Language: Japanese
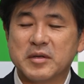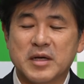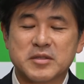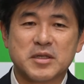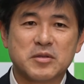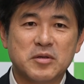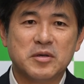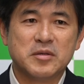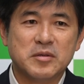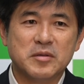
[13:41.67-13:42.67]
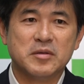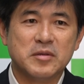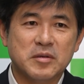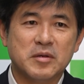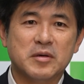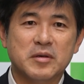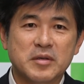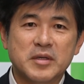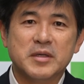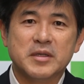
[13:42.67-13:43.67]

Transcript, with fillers: 学者と